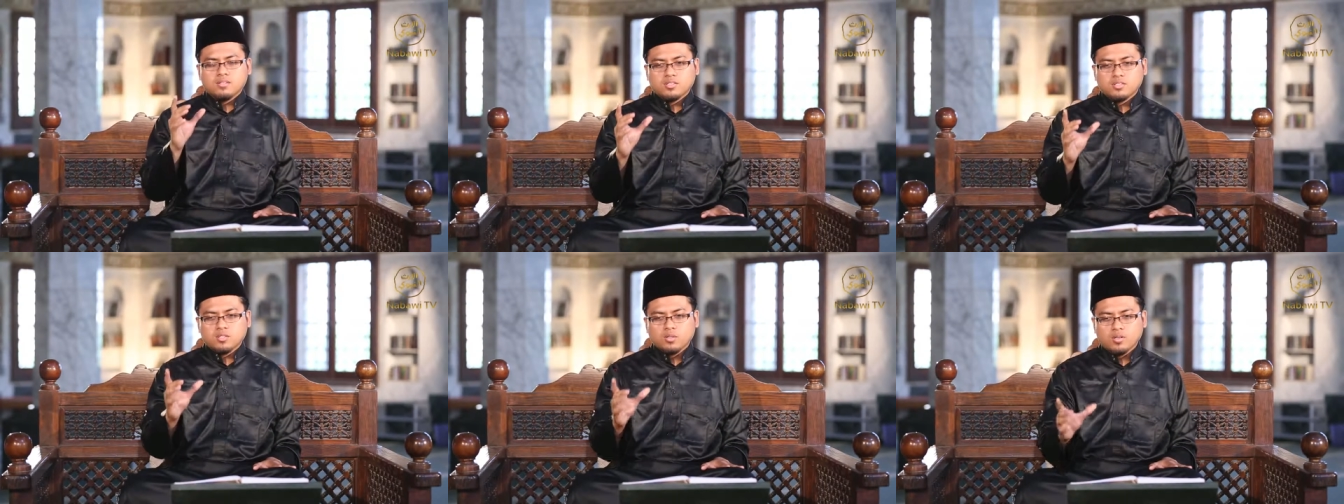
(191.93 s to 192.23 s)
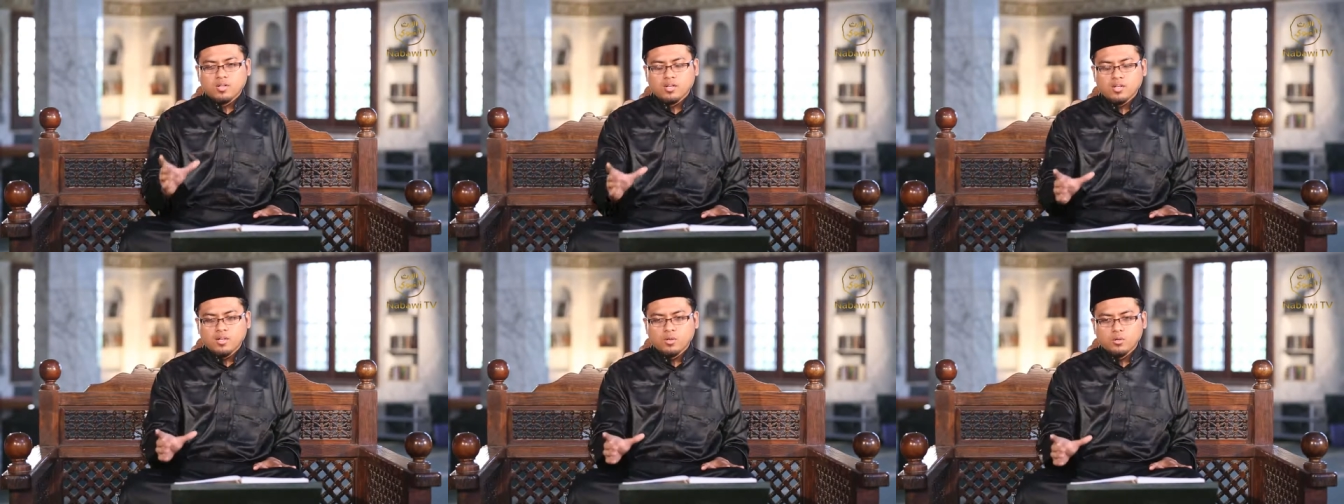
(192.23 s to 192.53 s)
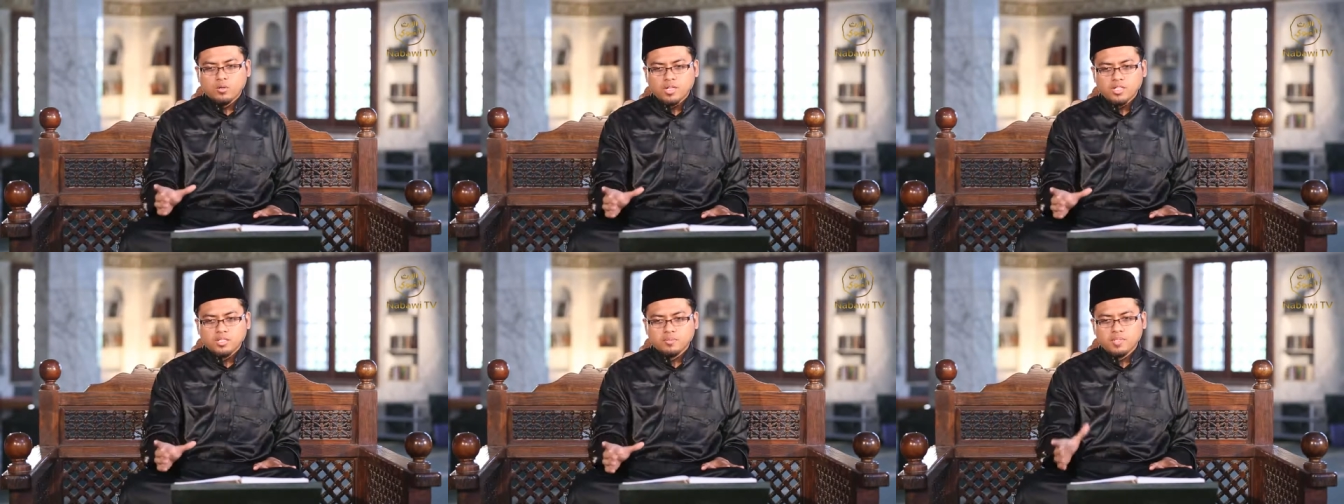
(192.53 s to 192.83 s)
seorang
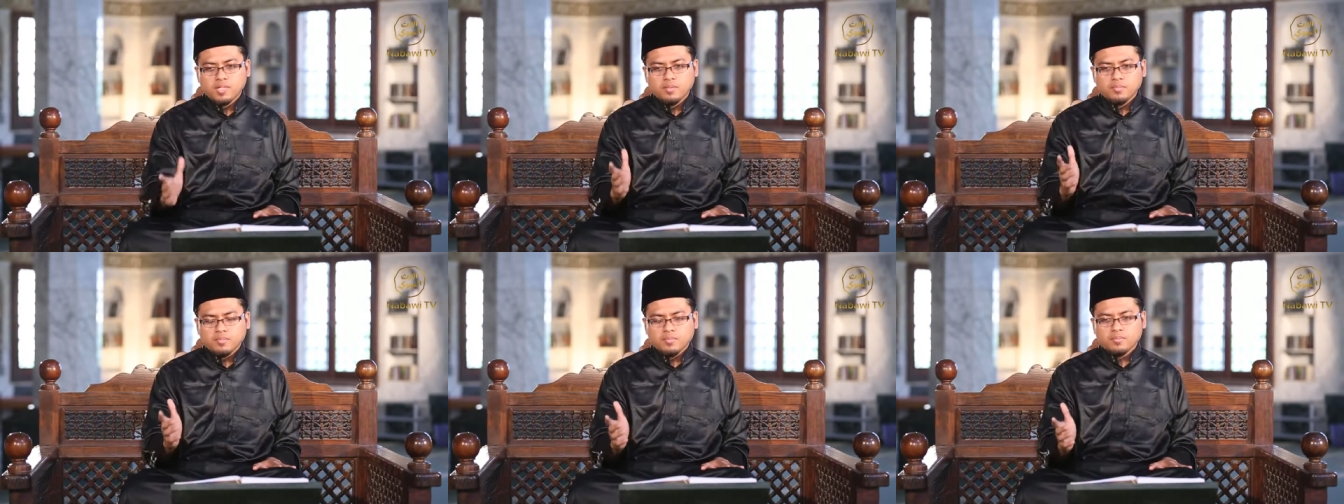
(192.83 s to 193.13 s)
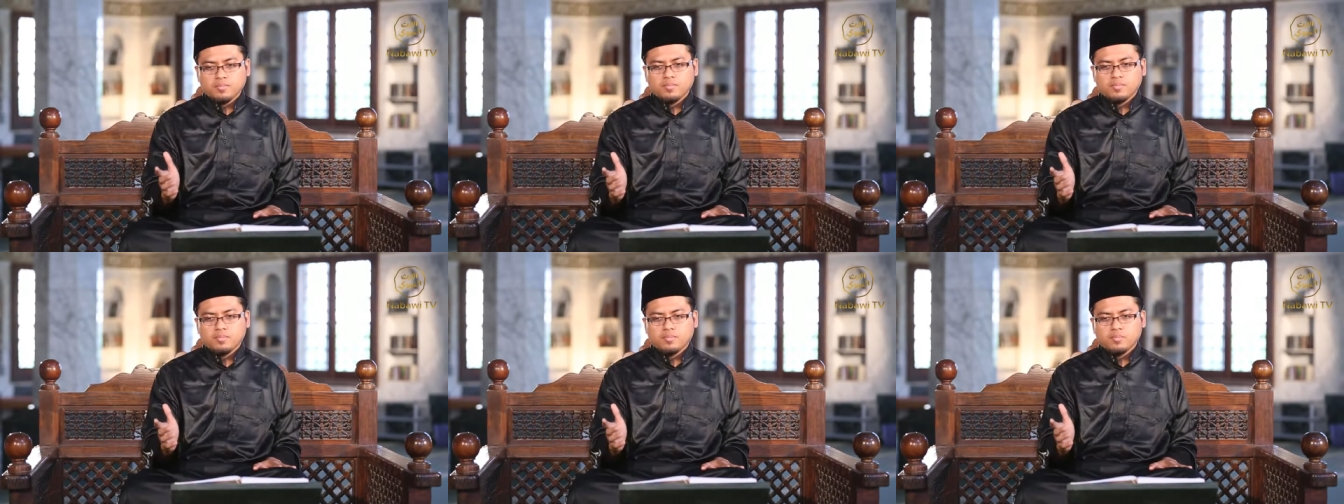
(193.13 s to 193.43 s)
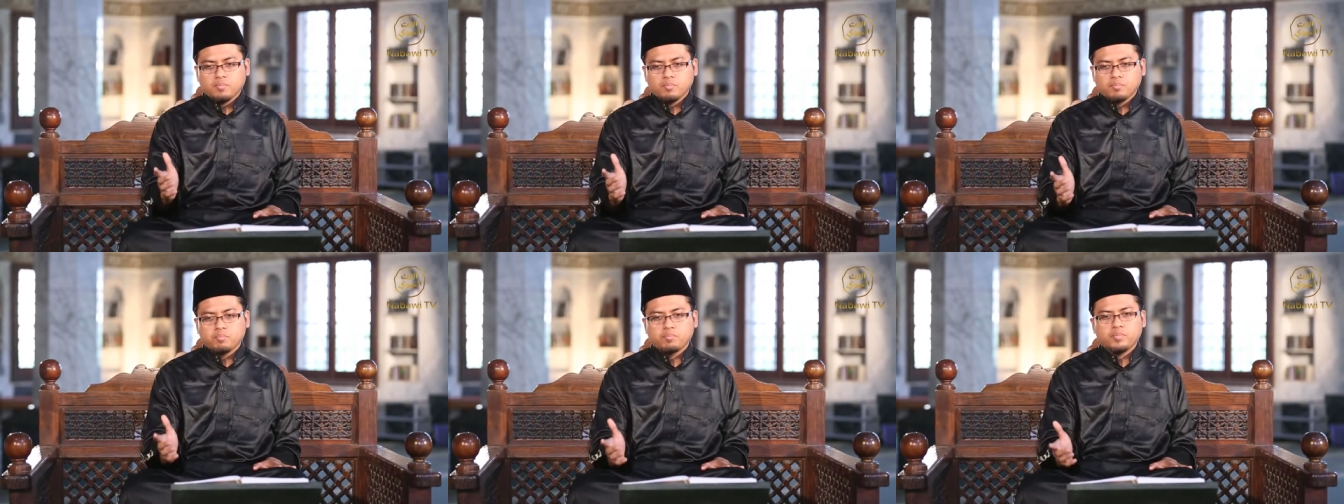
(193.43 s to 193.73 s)
ahlul asbab
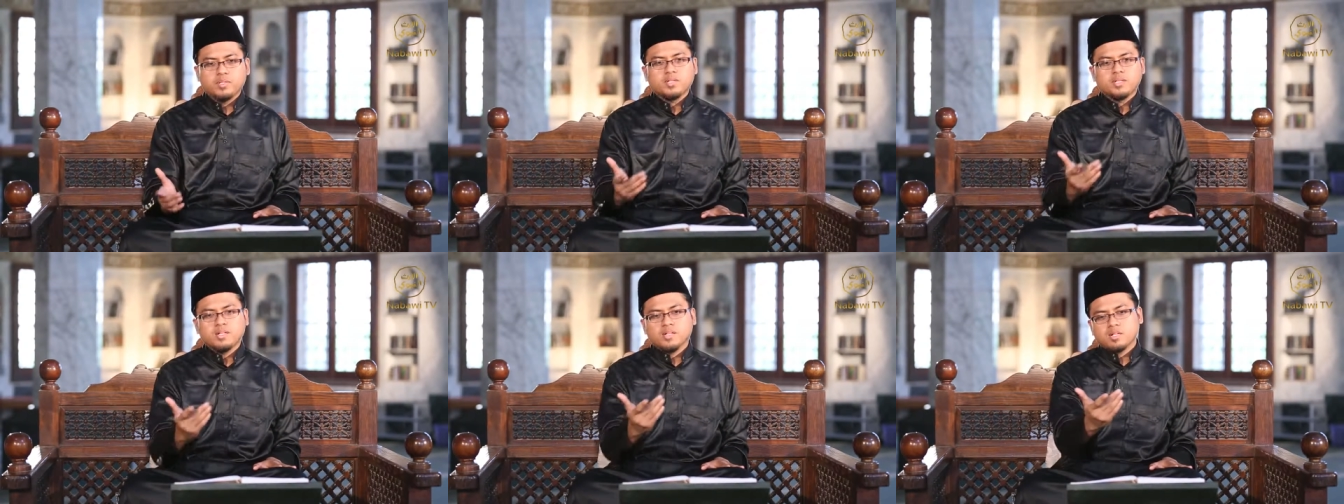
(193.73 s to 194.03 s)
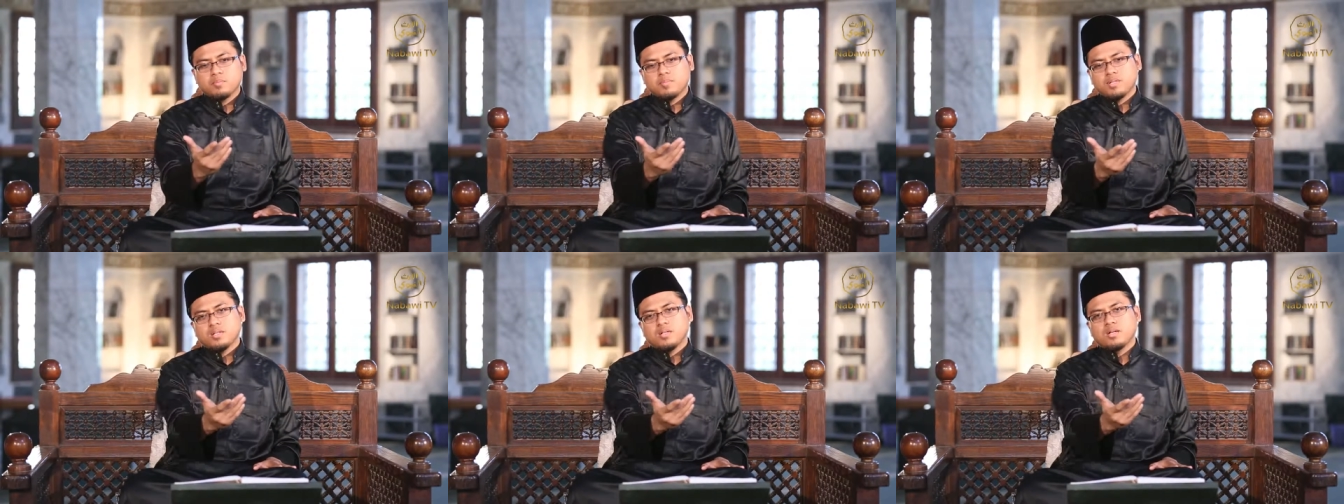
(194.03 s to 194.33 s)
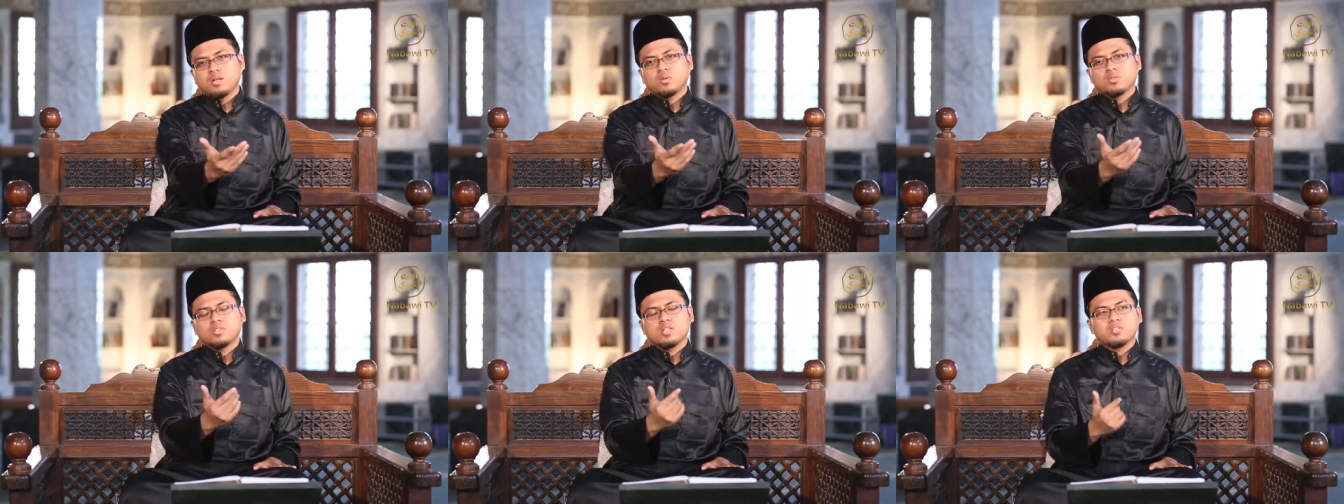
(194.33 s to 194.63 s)
pindah
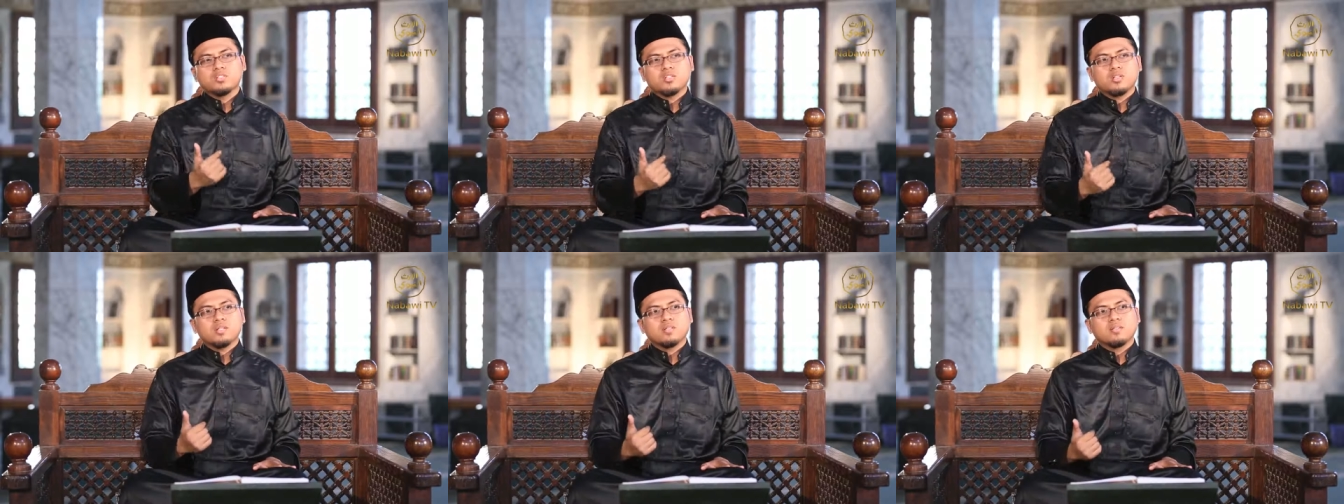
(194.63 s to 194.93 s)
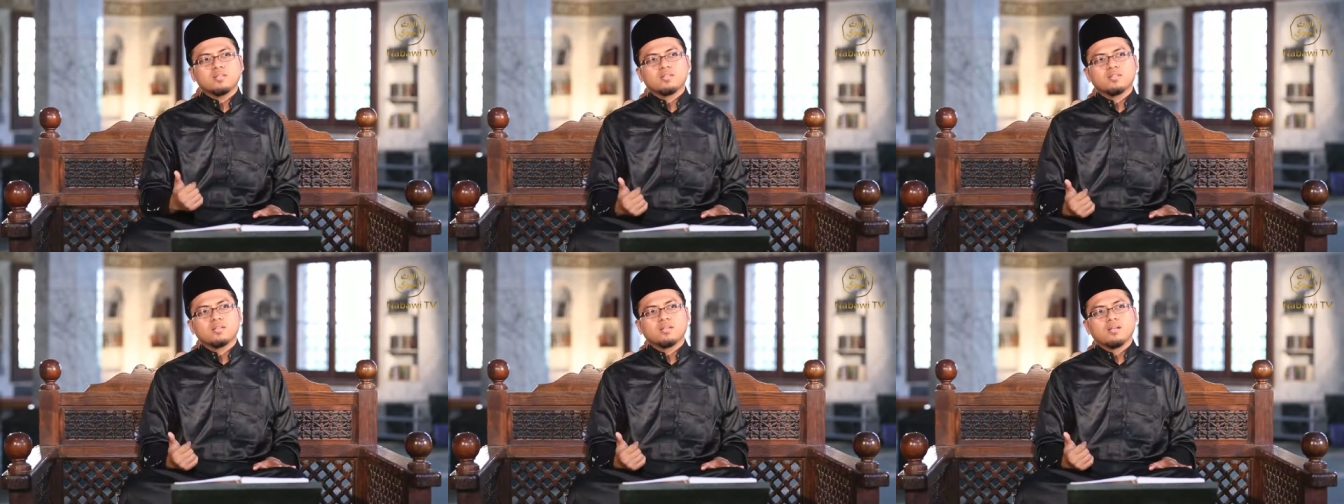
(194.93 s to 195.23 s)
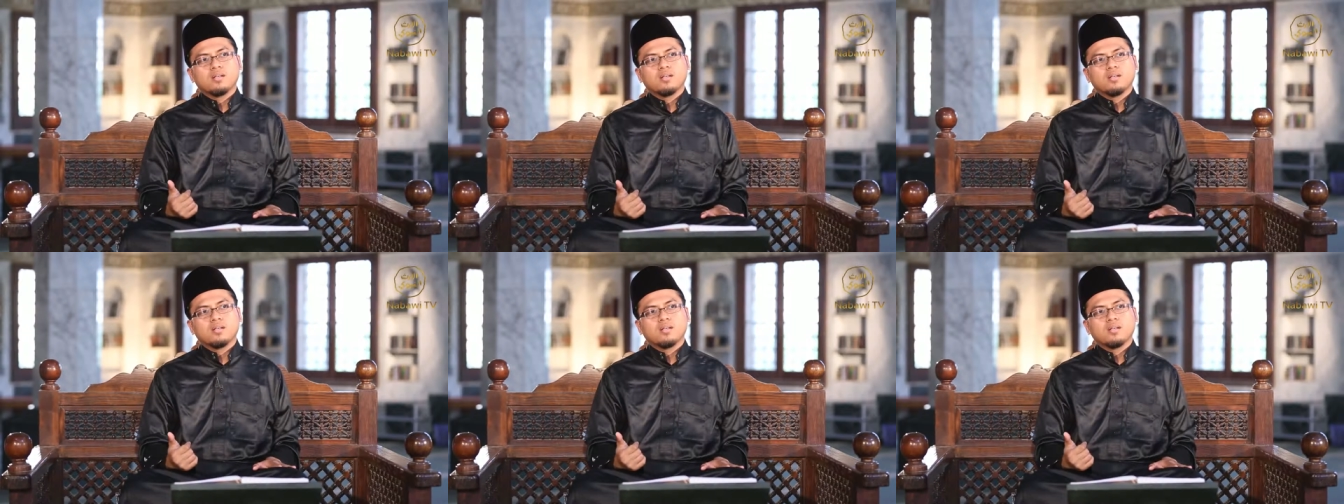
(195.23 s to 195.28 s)
kepada ahlul tajrid